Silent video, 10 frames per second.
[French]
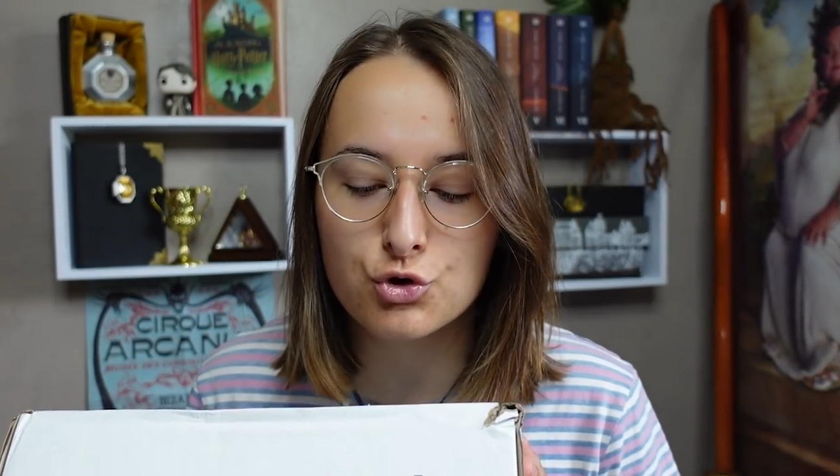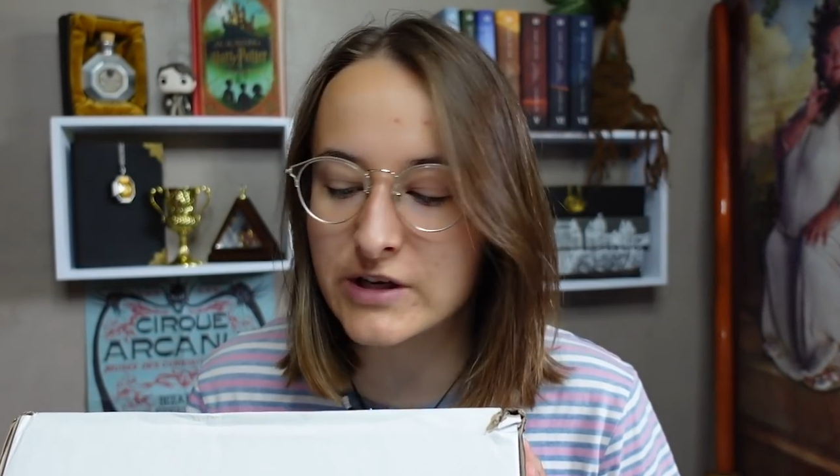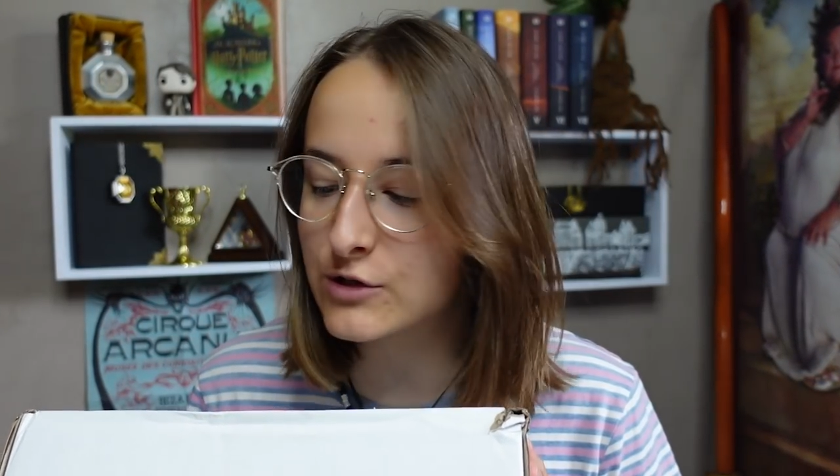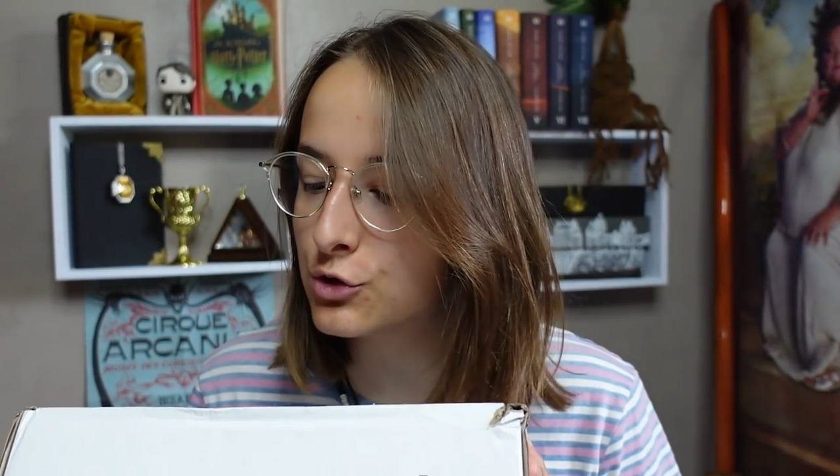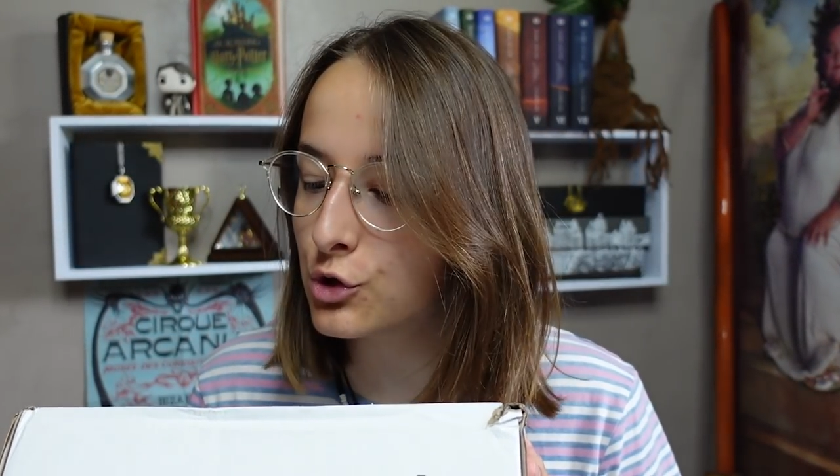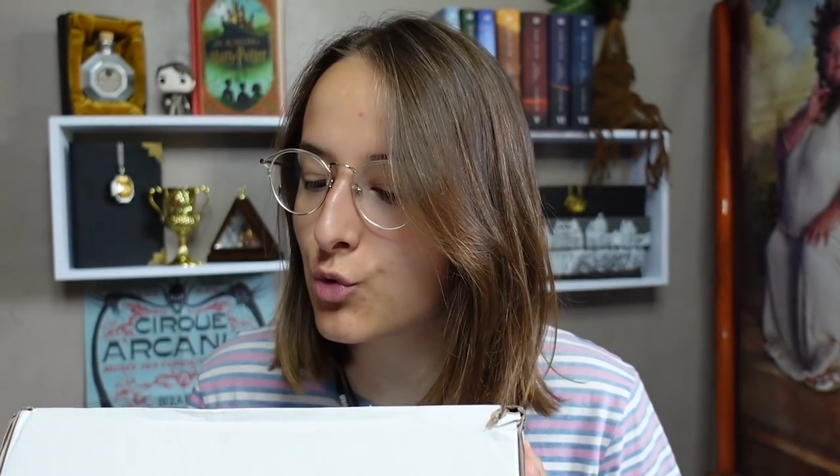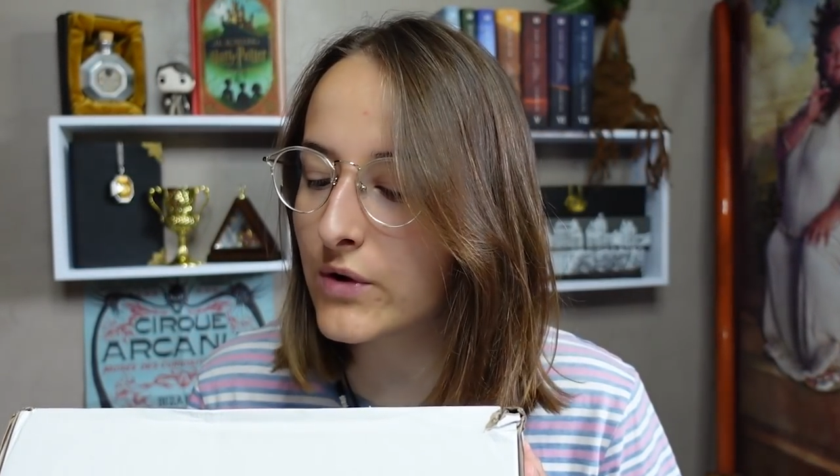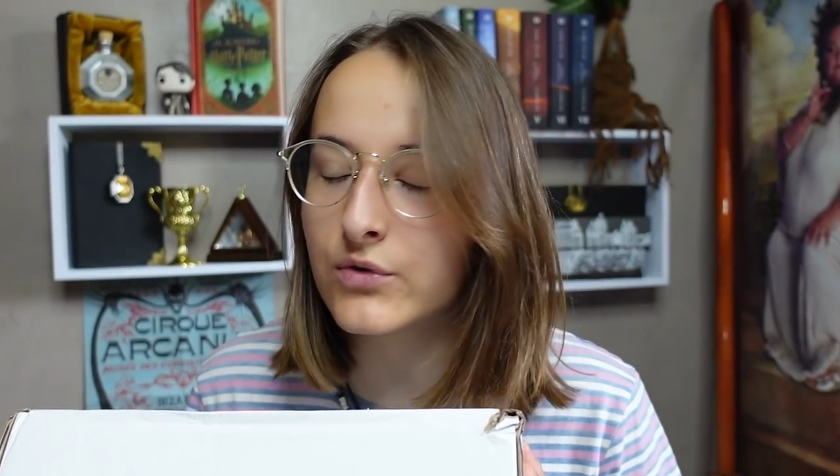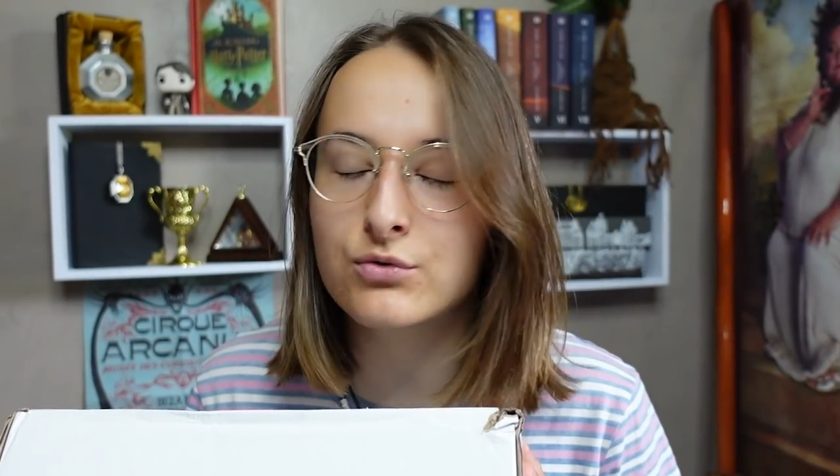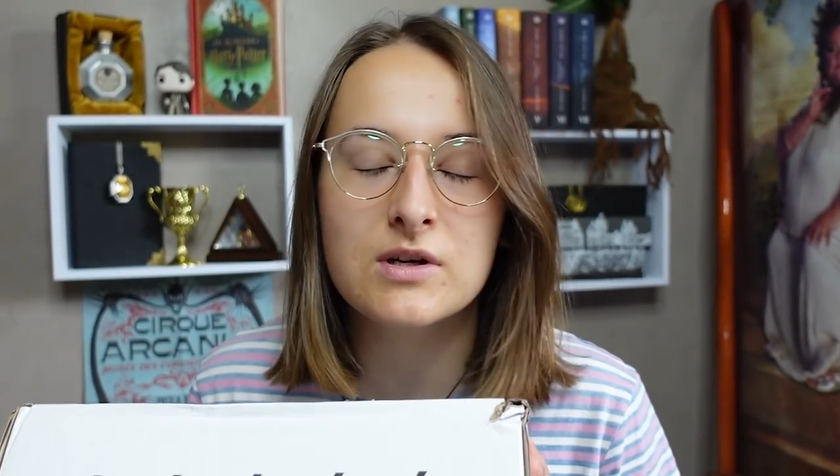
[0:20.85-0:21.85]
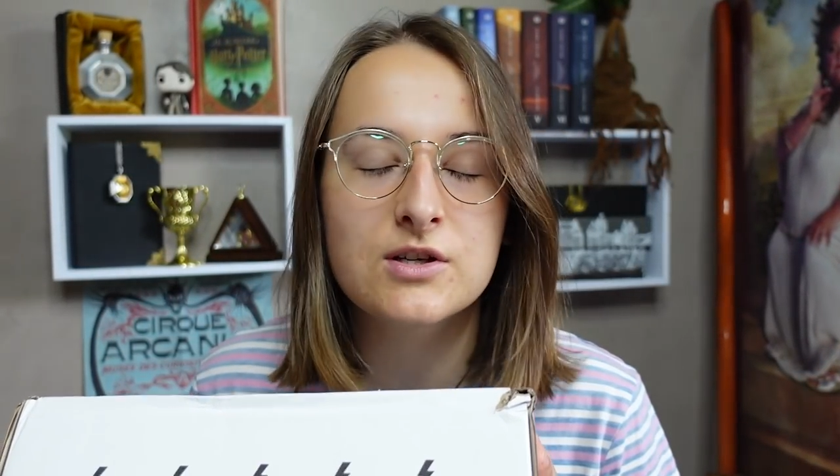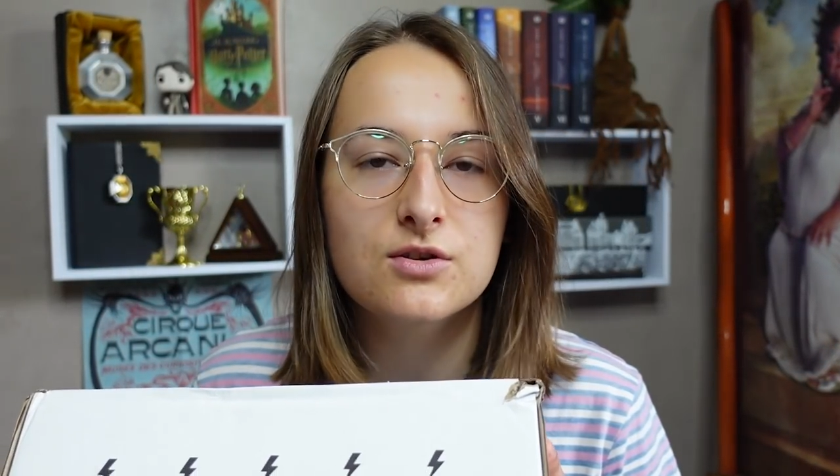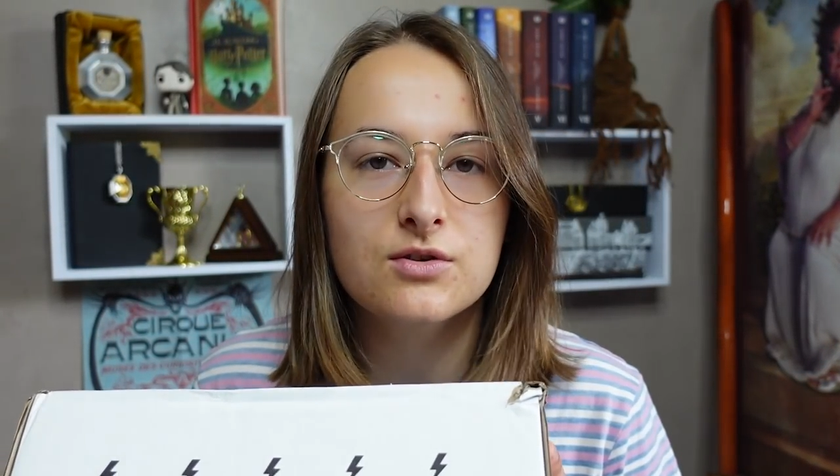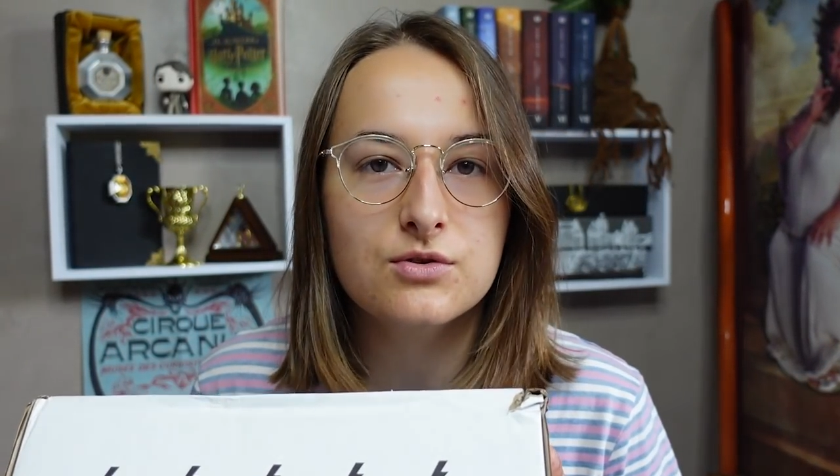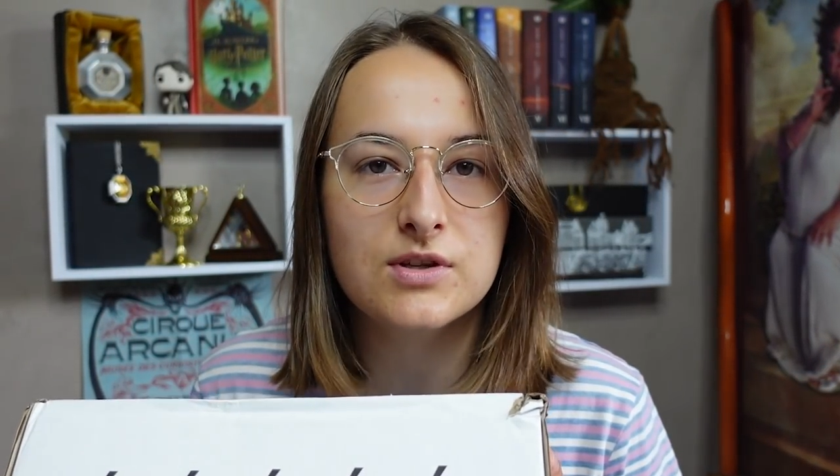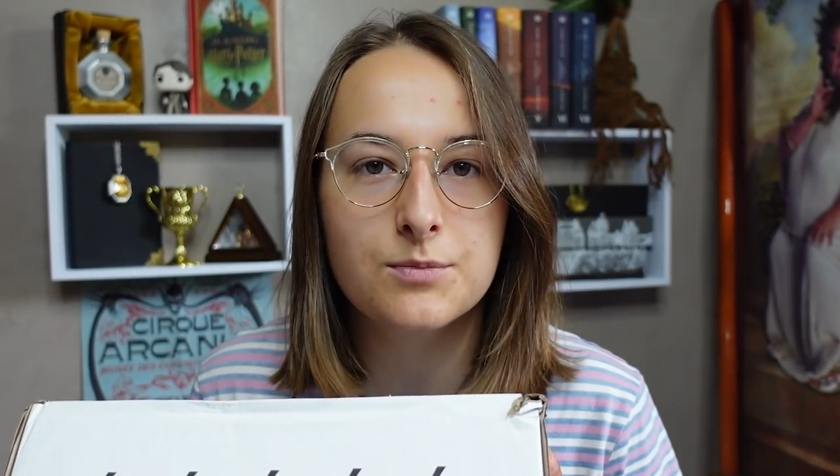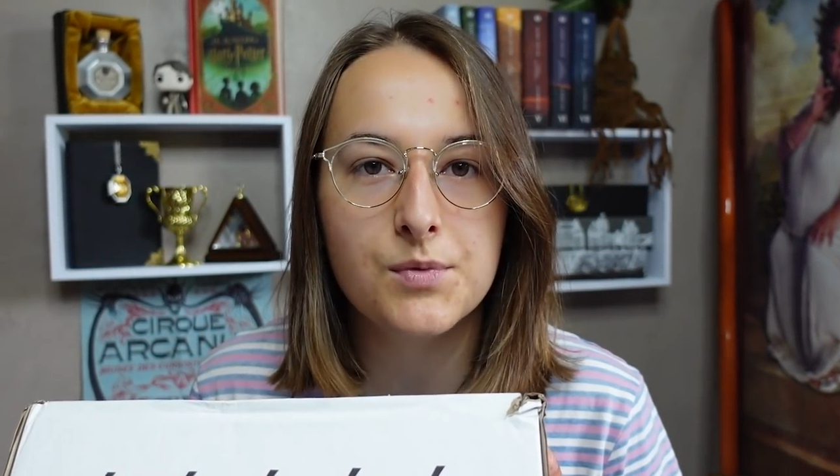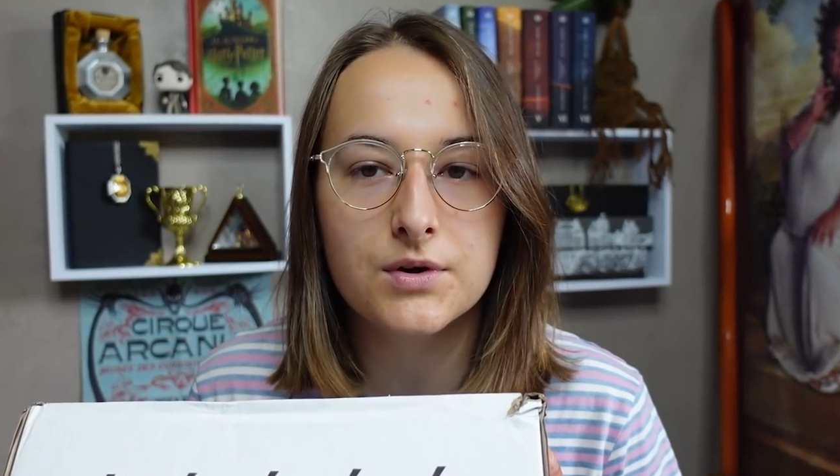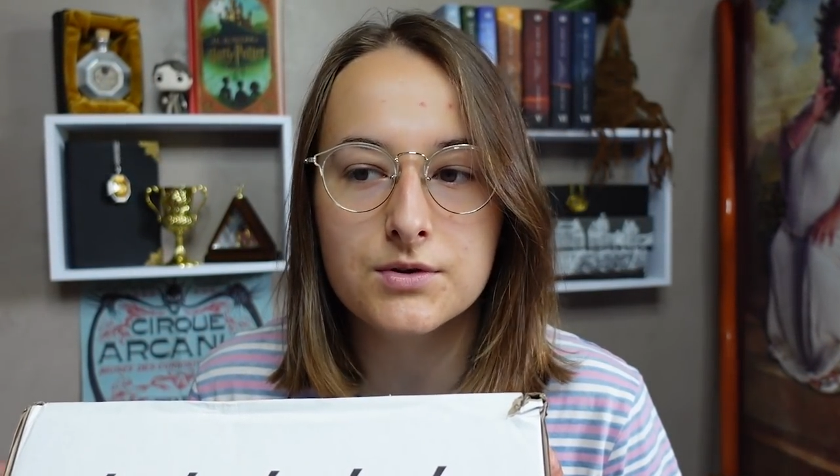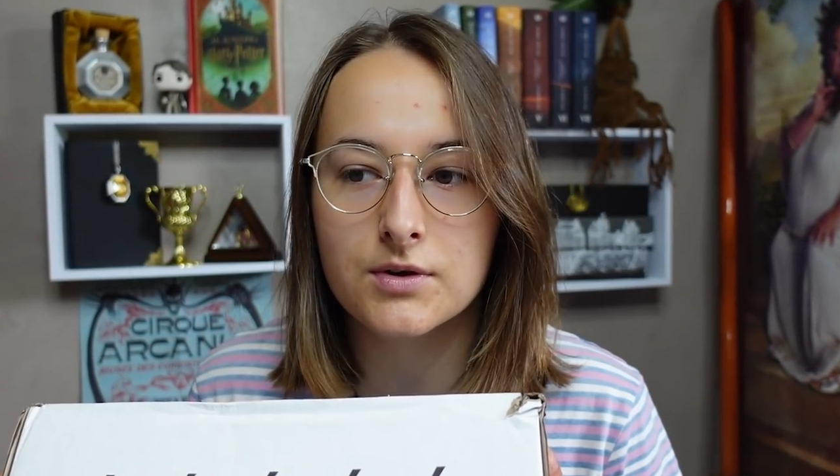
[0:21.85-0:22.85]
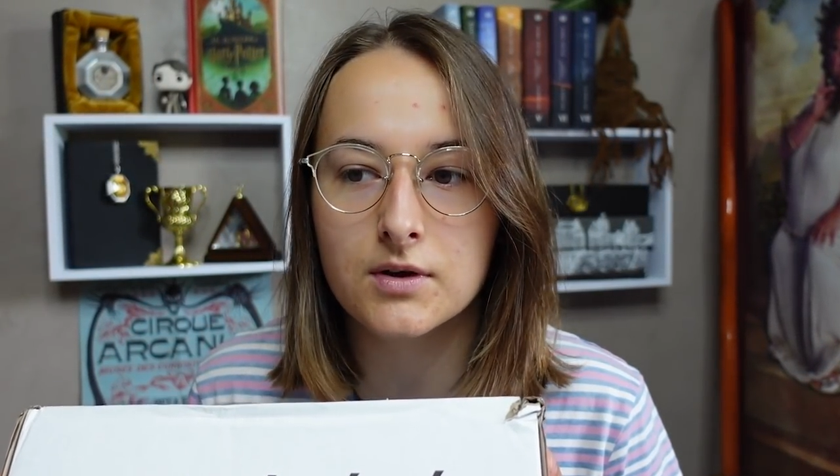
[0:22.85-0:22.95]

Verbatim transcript: je l'ai secouer dans tous les sens cette box.